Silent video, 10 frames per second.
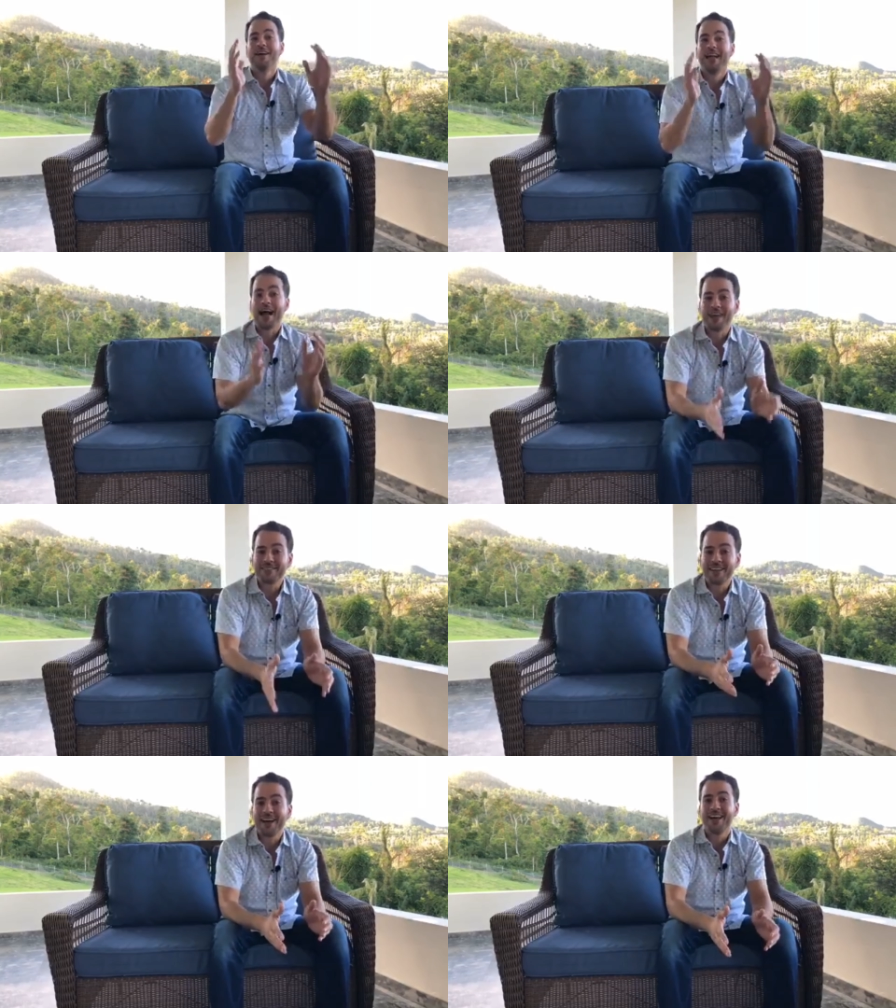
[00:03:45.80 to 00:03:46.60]

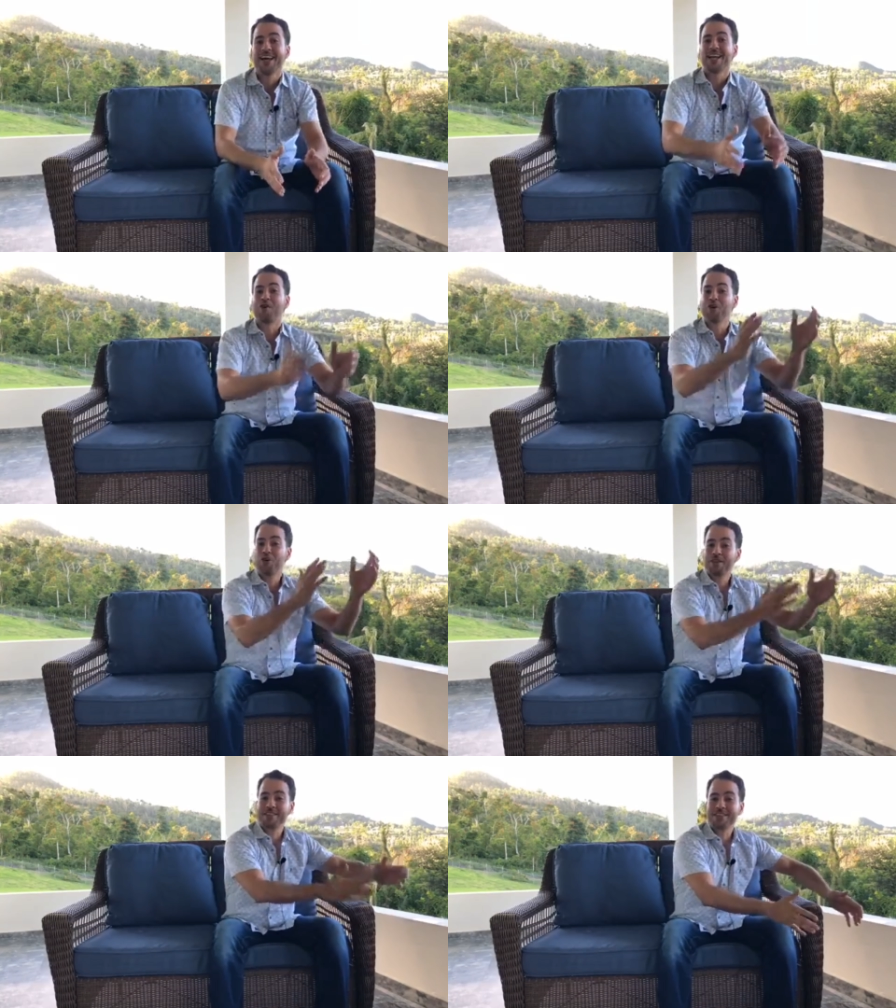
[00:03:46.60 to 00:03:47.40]
Casa,
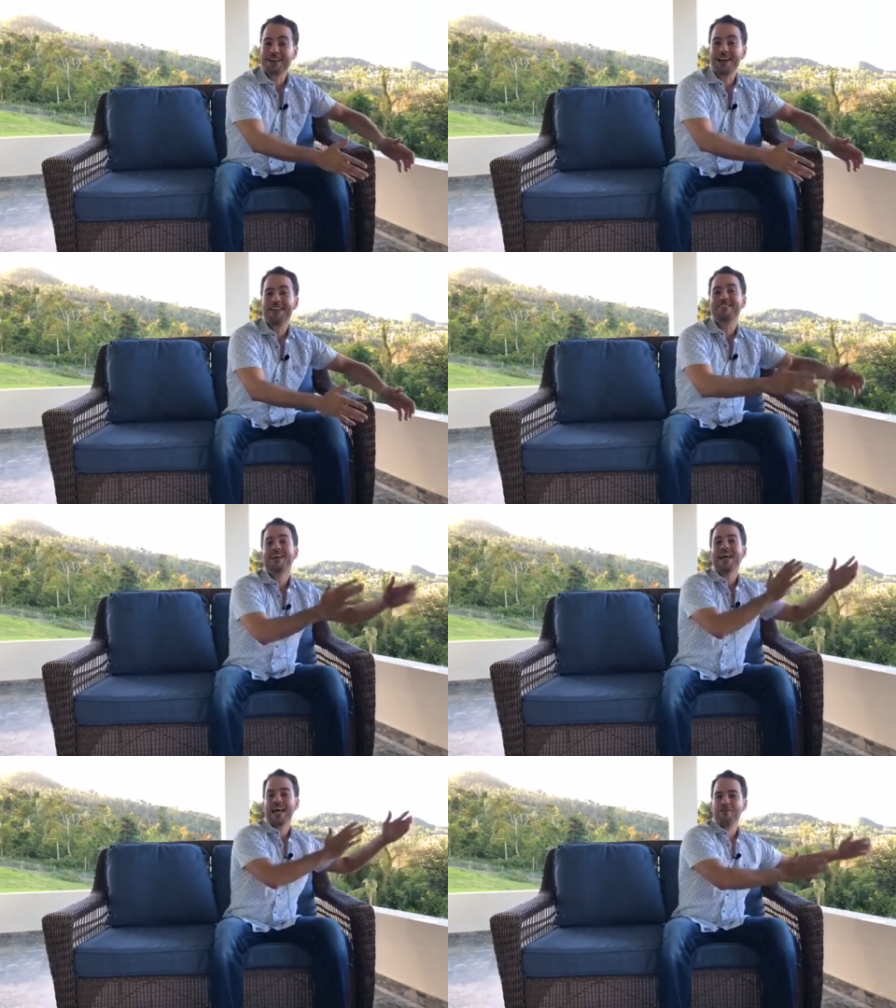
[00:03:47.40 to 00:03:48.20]
reuniones centrales,
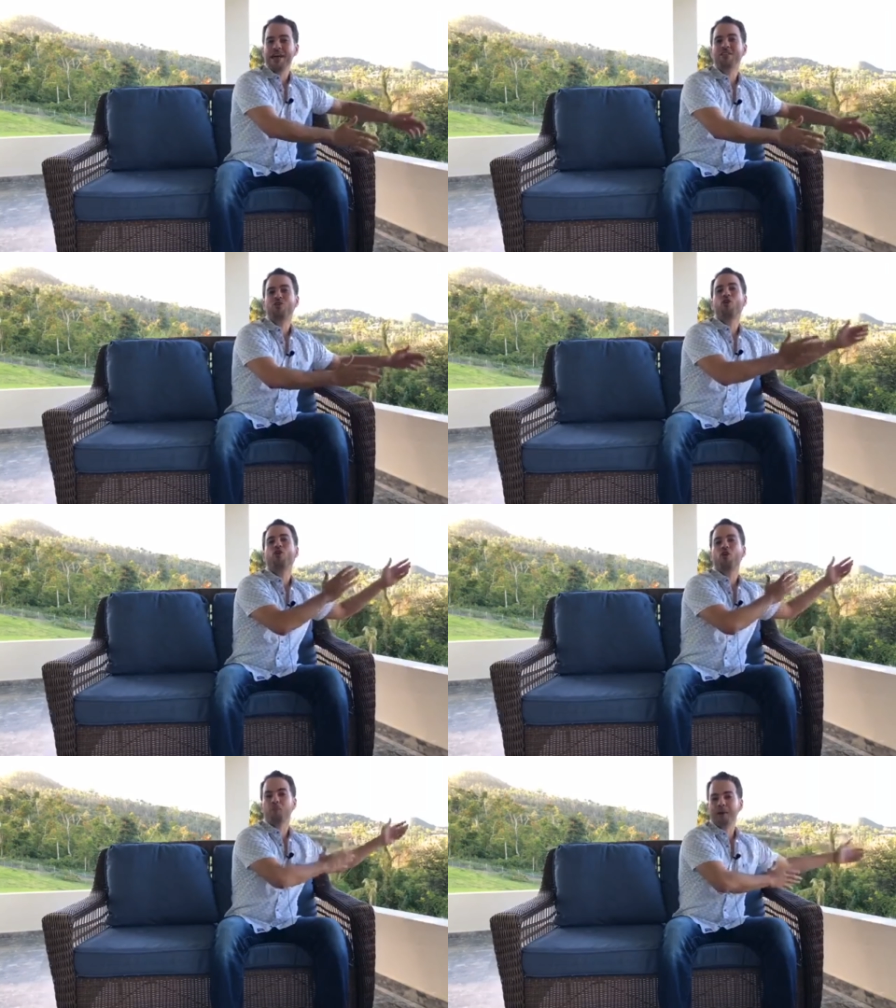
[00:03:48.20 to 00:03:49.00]
eventos,
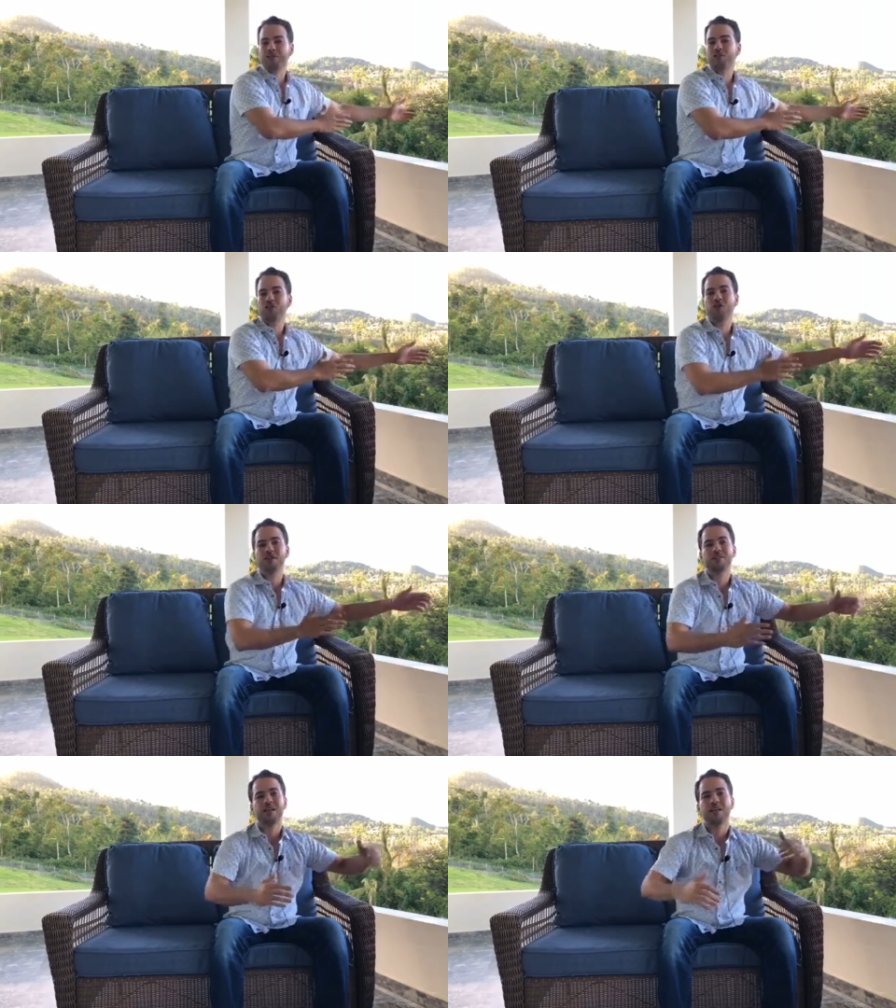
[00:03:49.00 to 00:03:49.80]

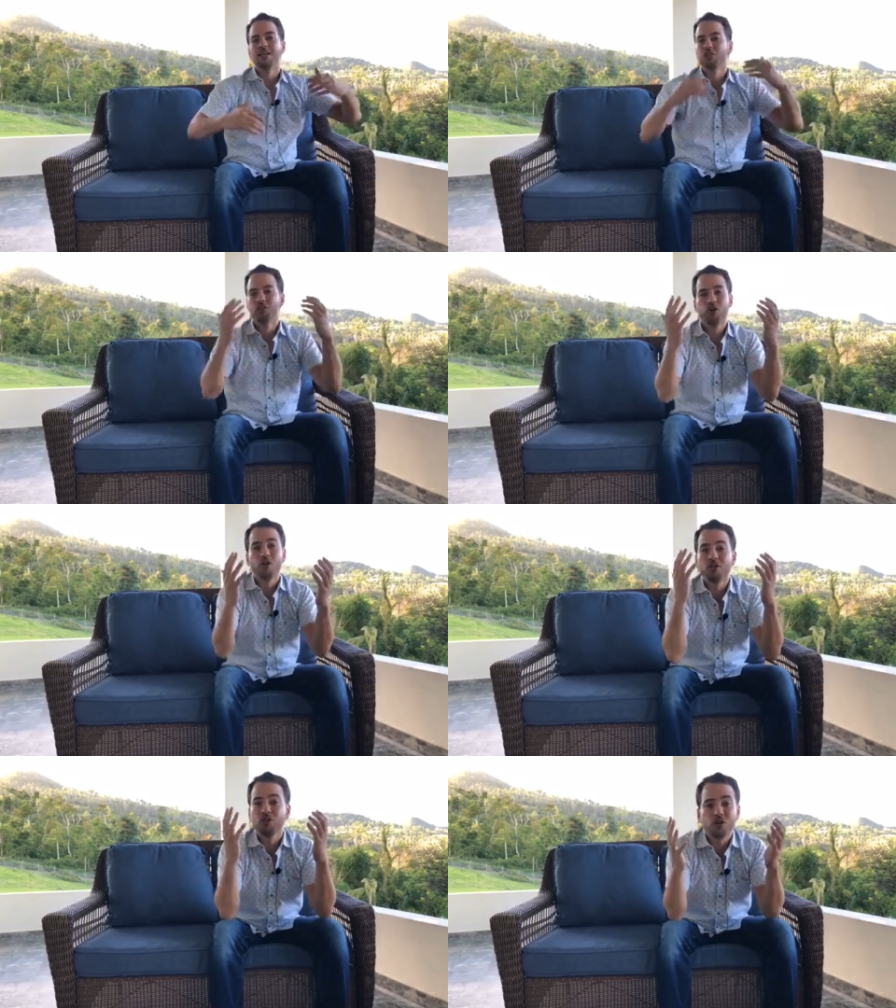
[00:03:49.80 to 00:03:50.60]
convenciones. Yo
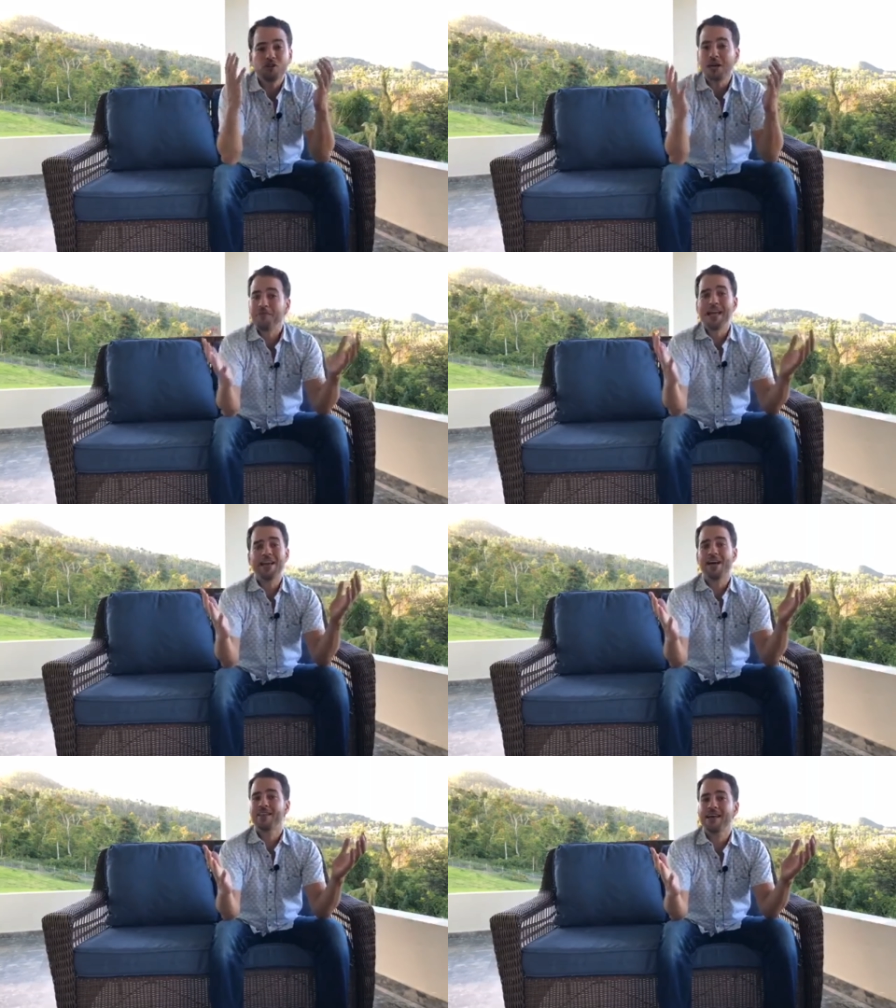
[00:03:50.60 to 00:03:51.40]
no, yo no sabía
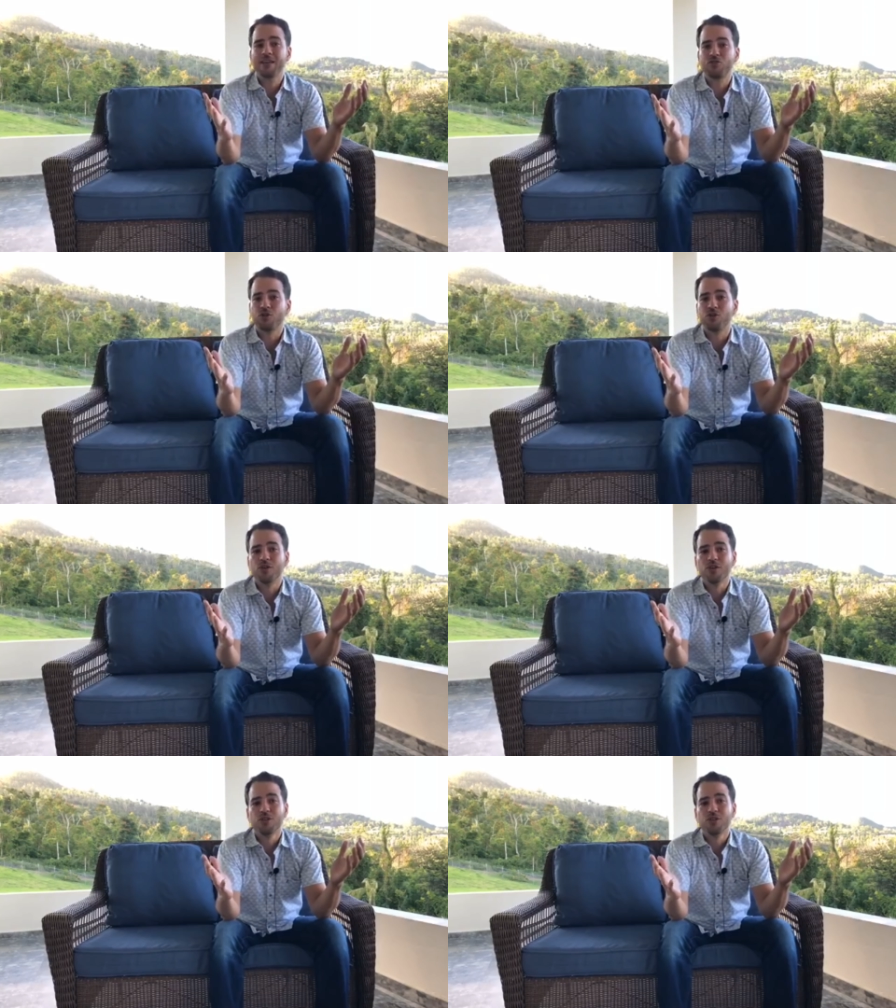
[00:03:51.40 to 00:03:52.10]
nada de esto.